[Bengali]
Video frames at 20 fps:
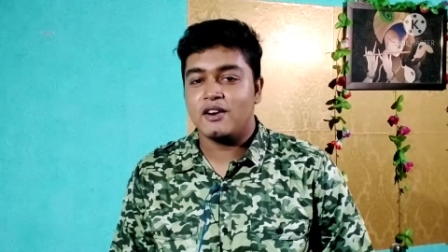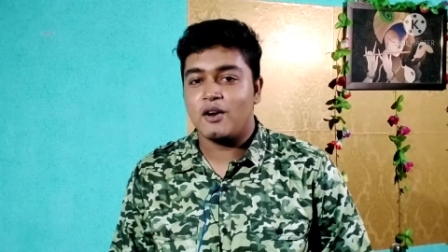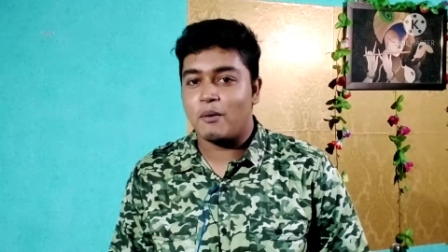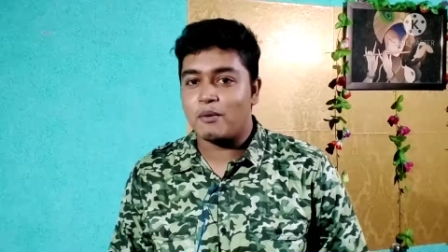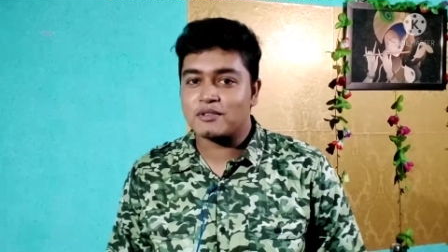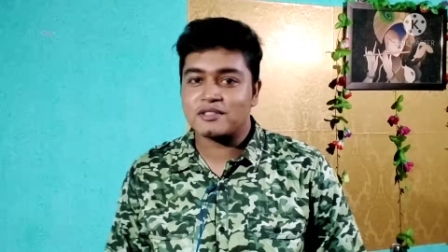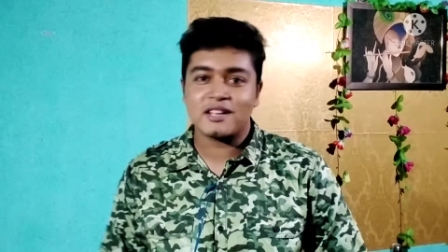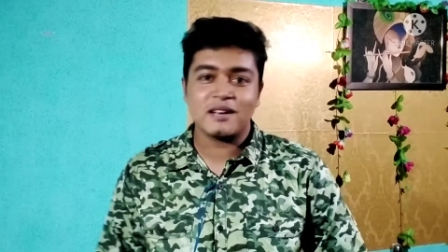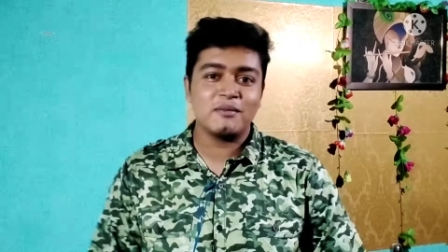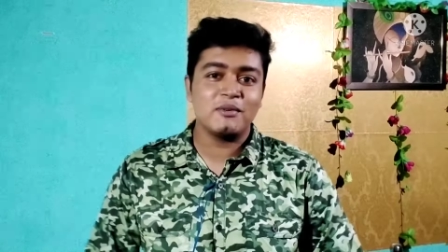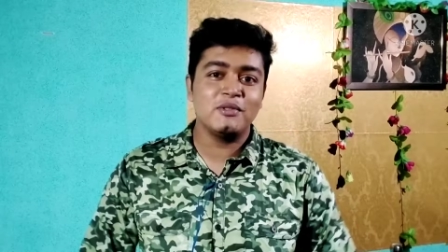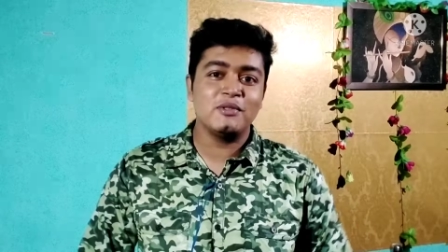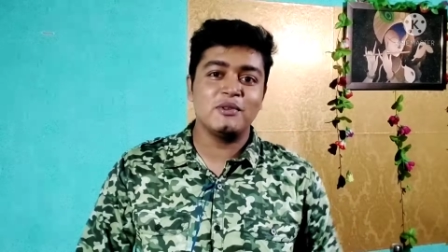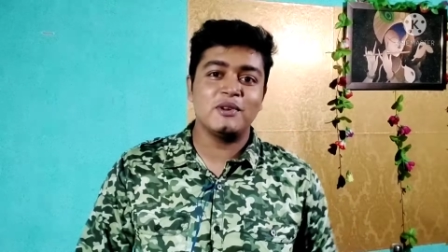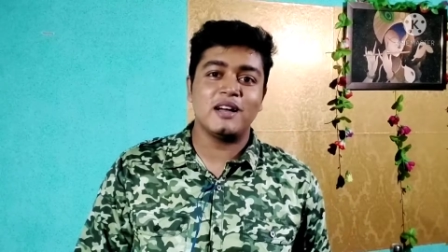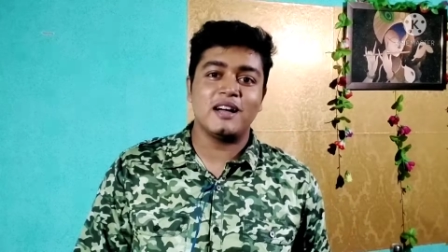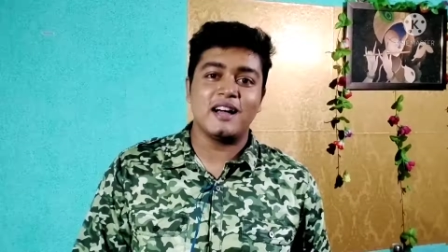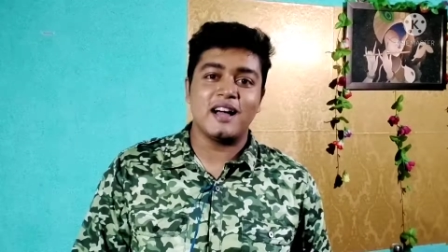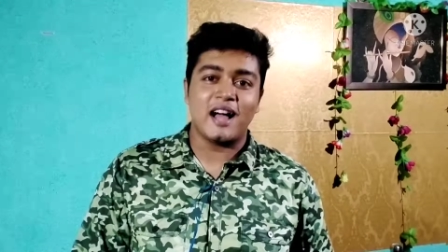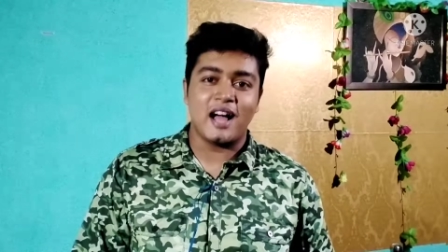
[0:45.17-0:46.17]
নমস্কার
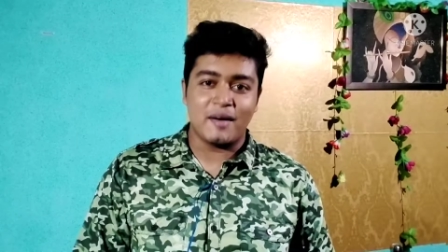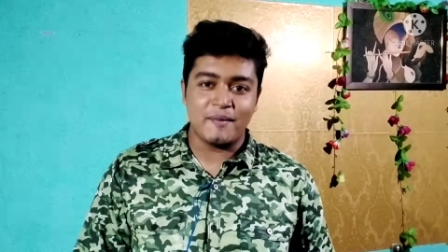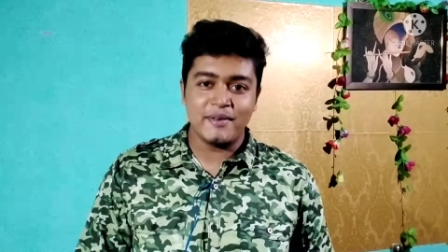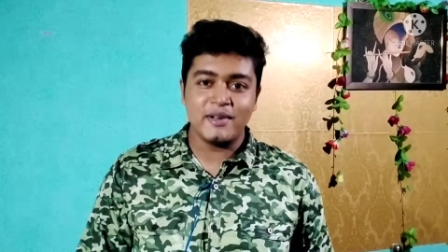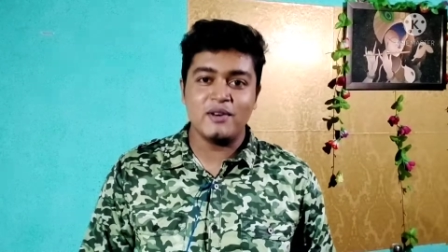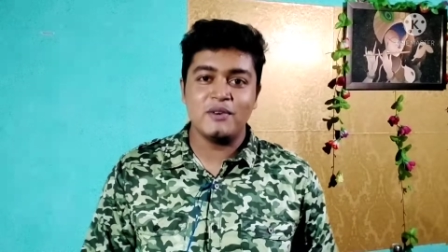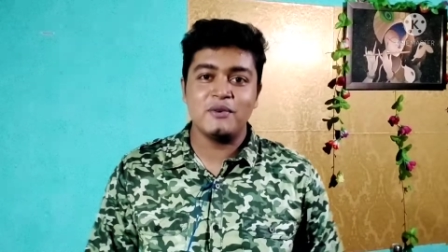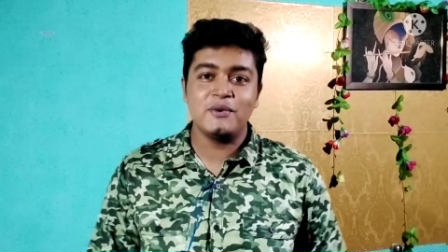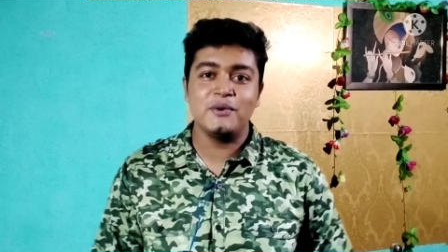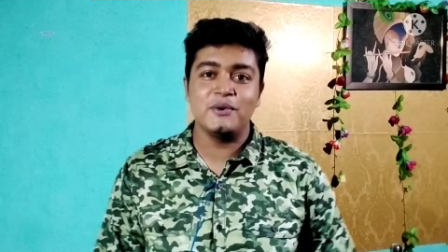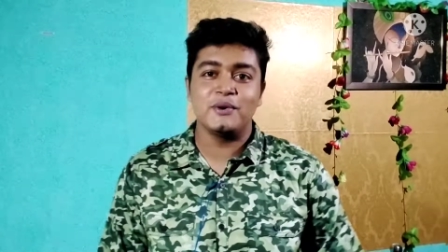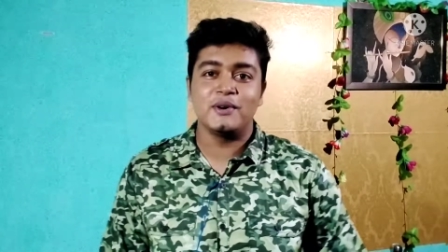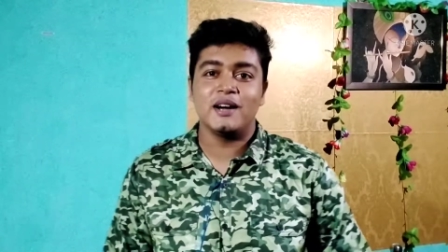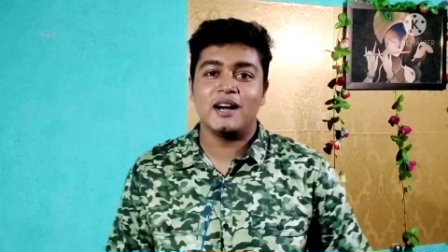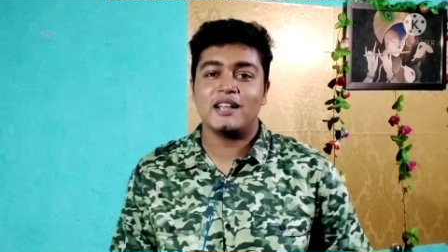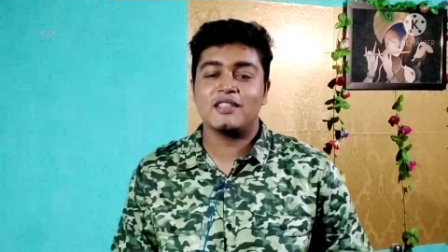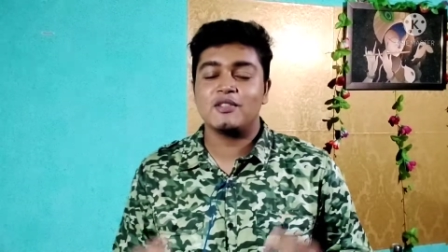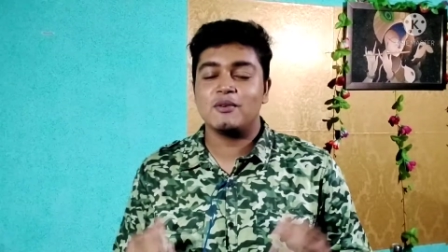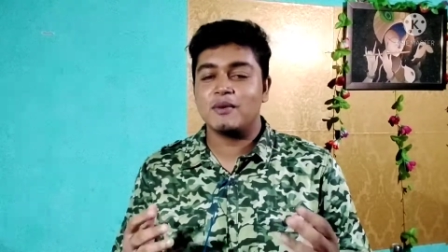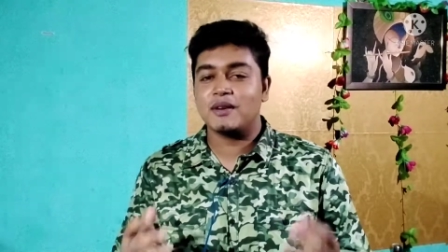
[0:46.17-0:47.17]
বন্ধুরা আমি অঙ্কুর
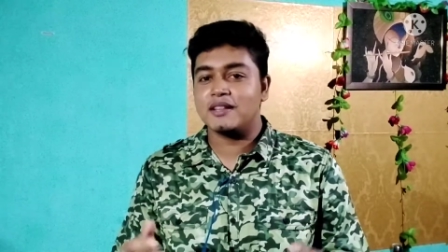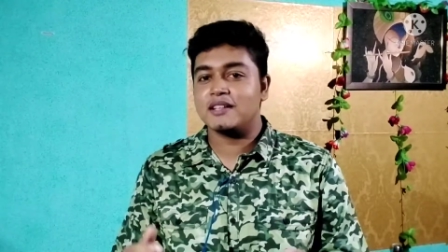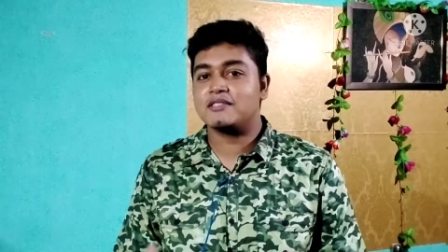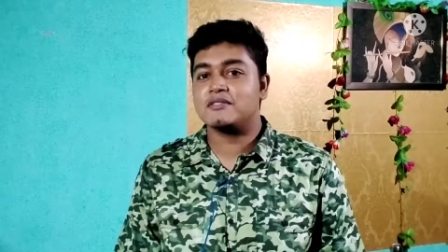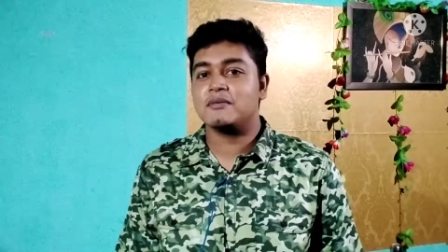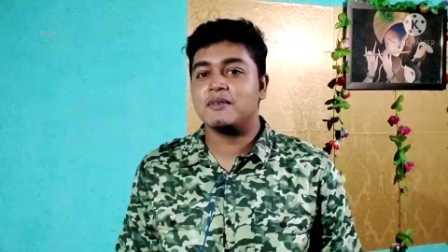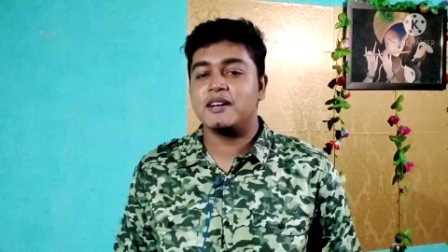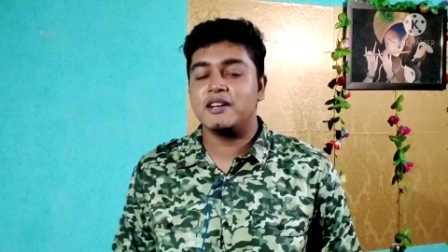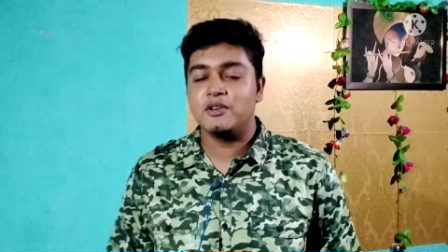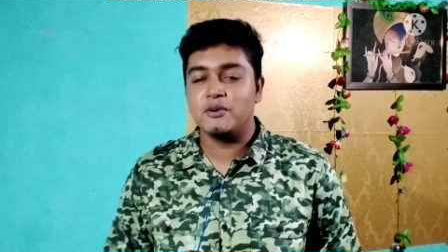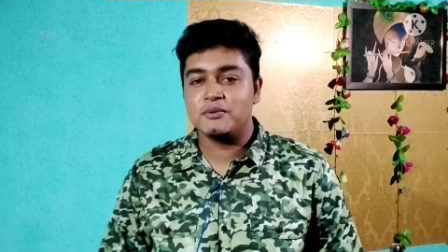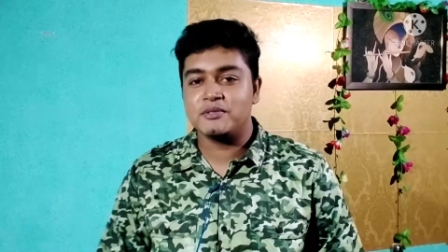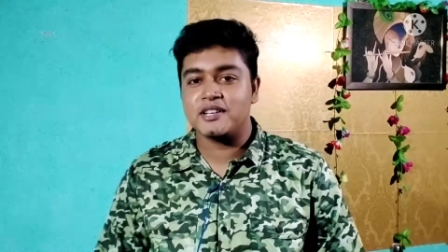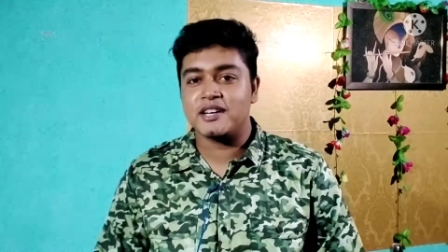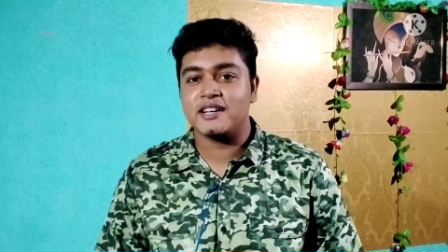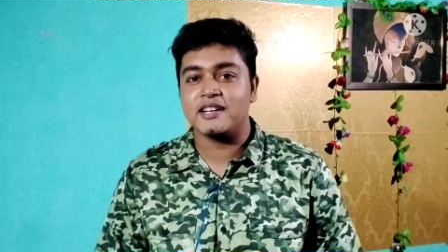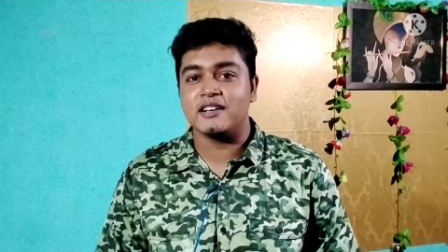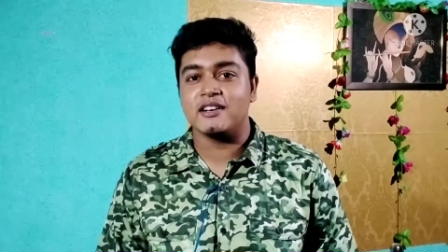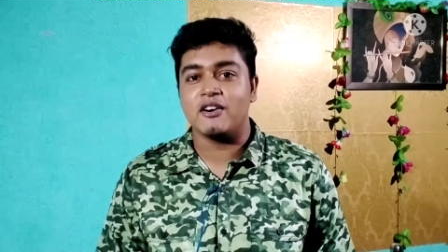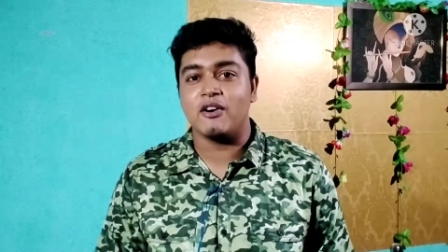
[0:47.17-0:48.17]
আর তোমরা দেখছো আমার ইউটিউব
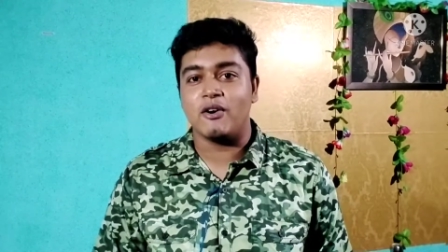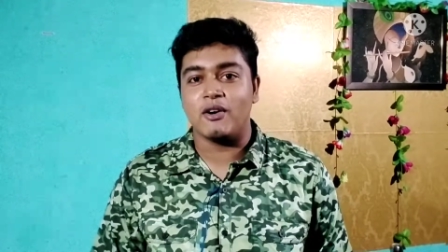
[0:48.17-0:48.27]
চ্যানেল